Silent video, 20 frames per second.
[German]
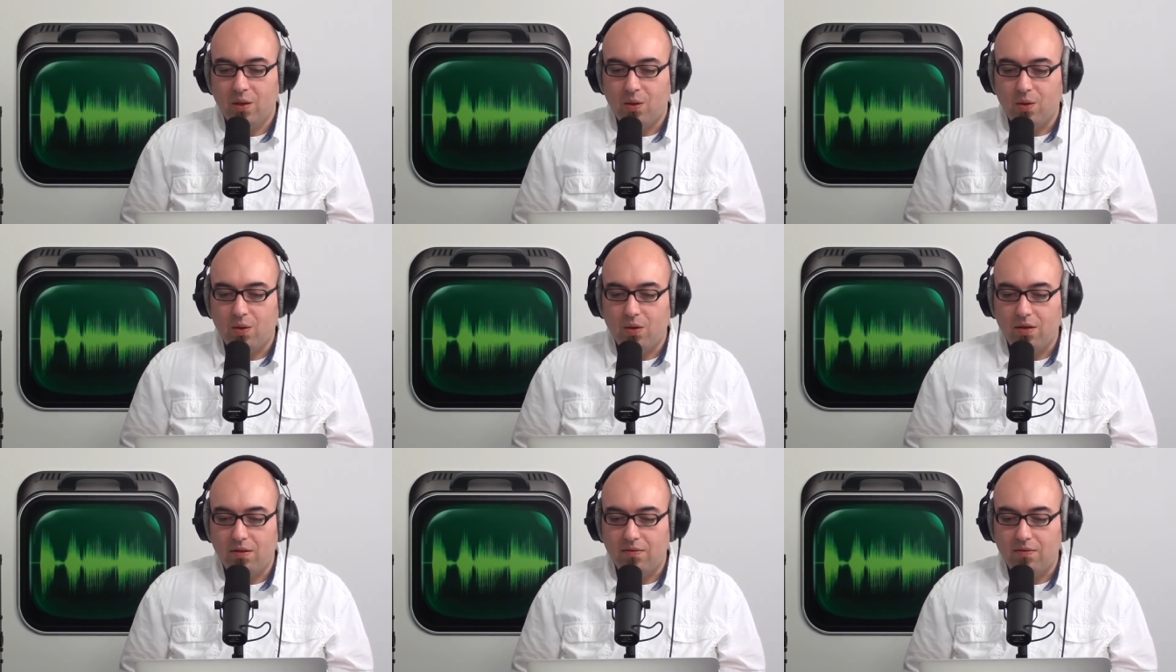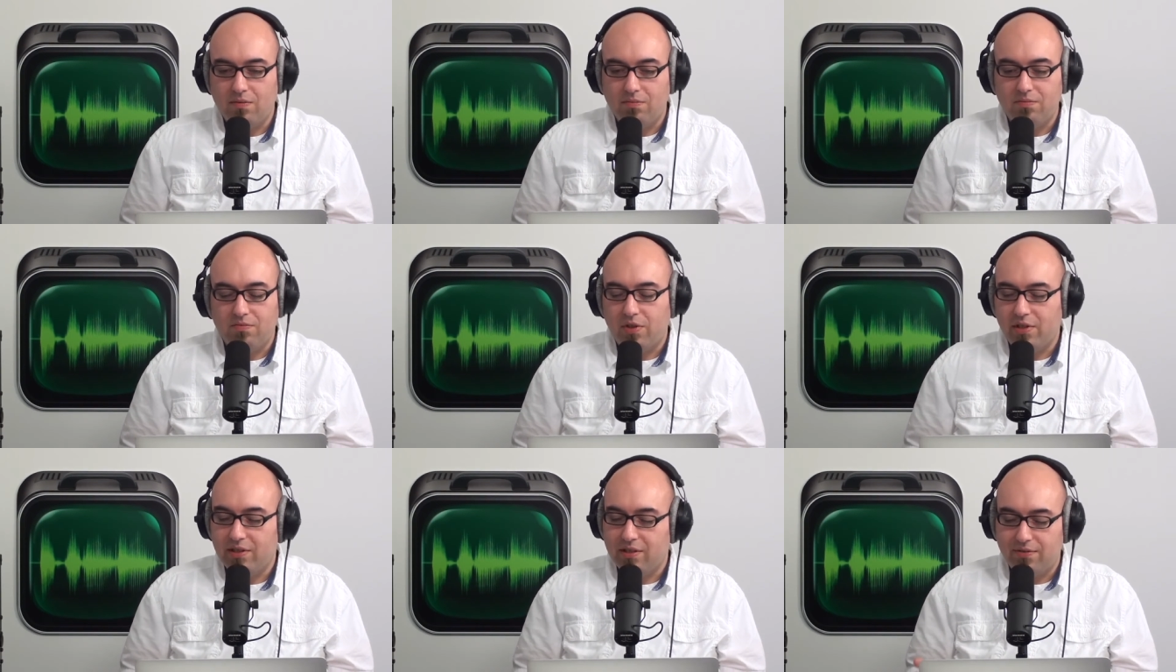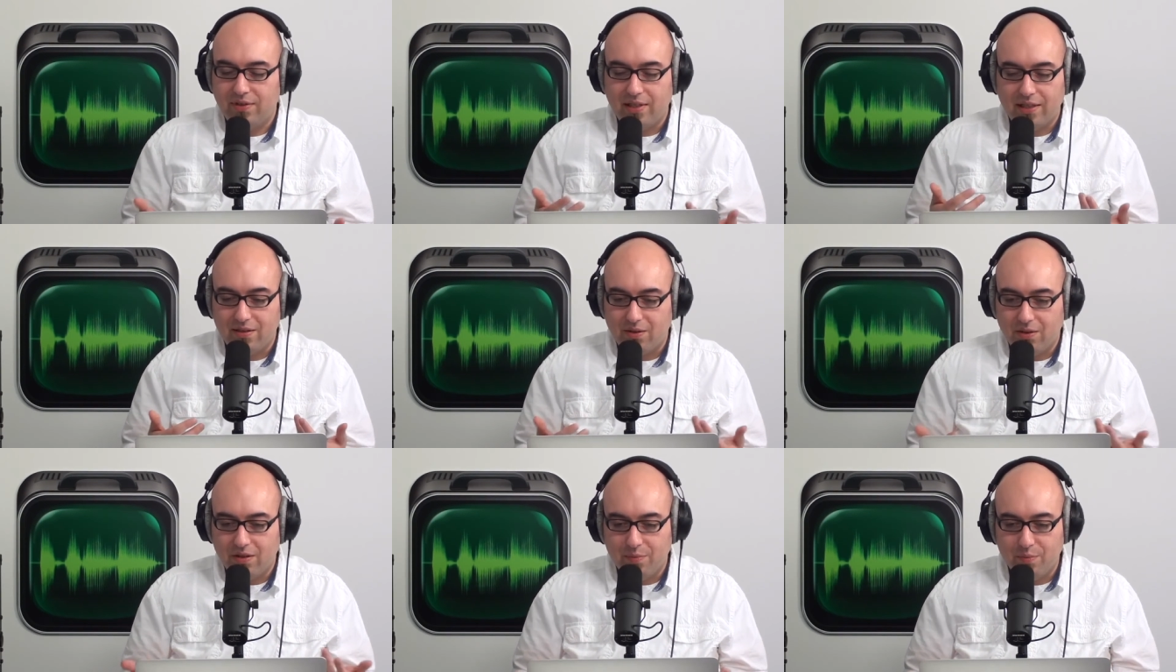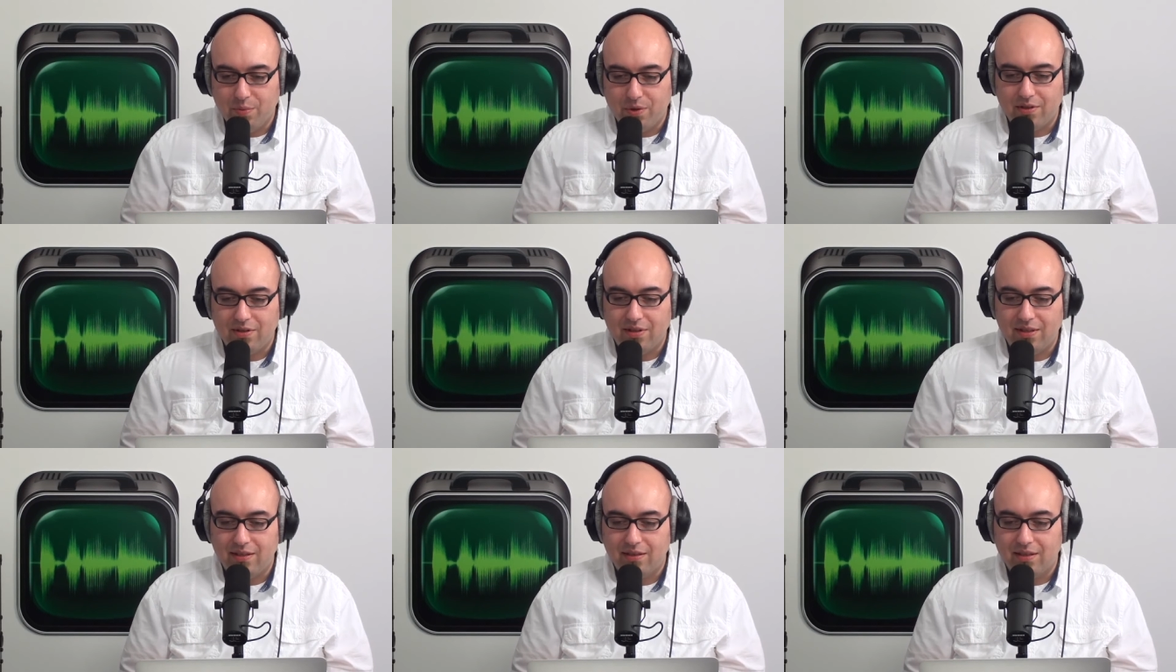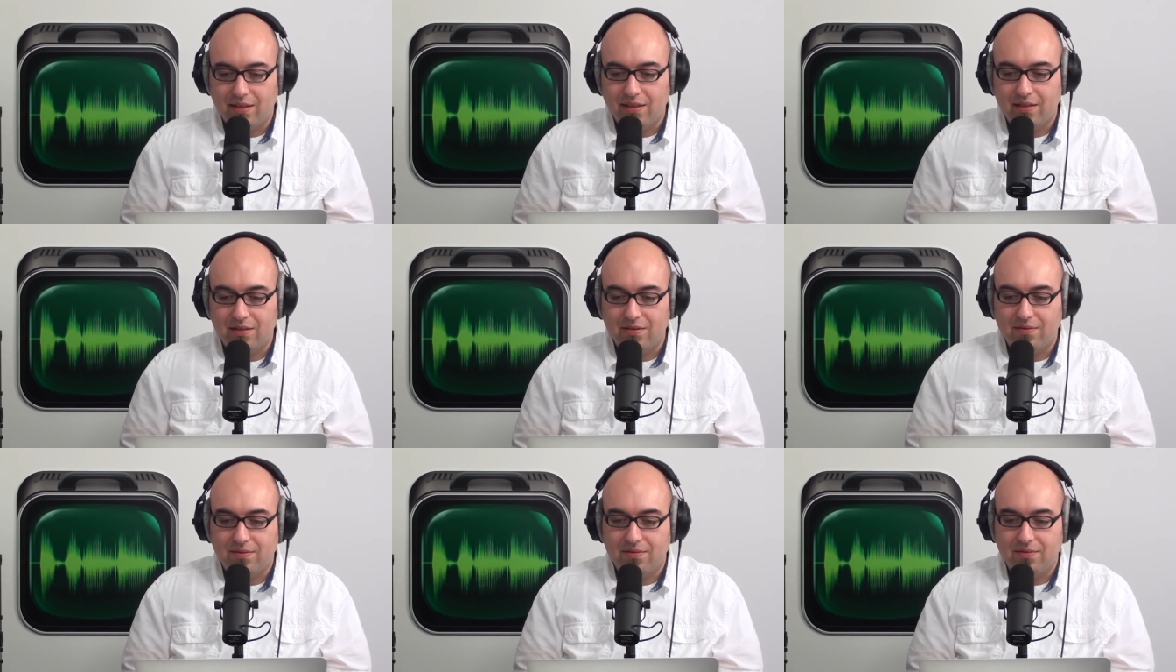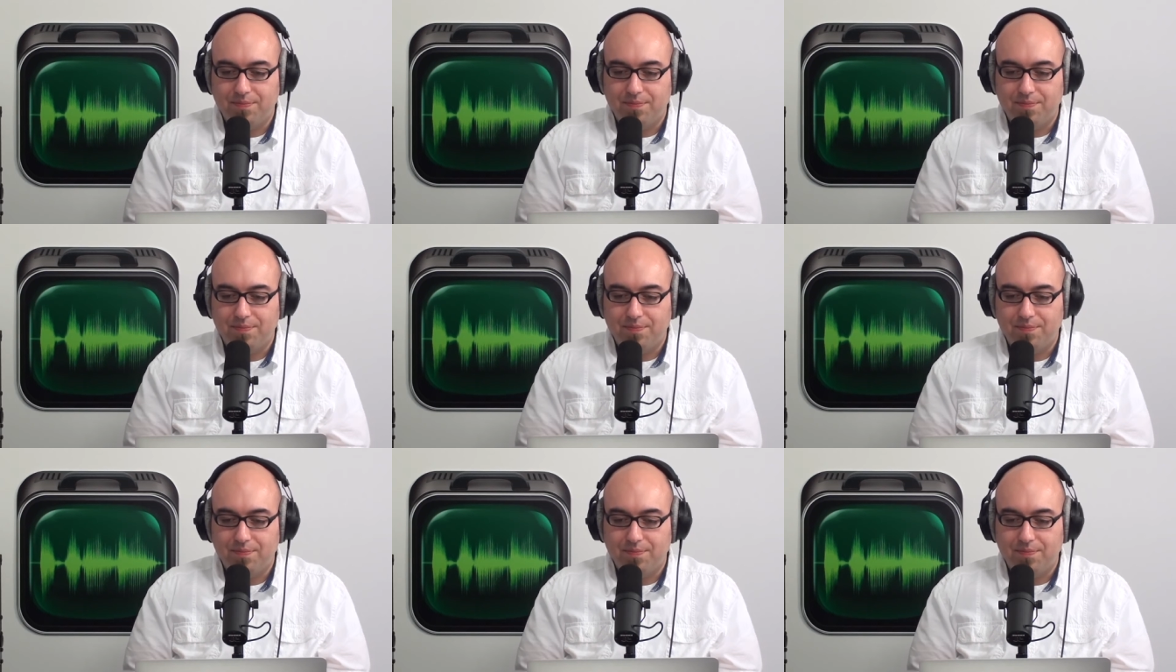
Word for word: Oder wollen sie vielleicht auch importieren. Ja? Also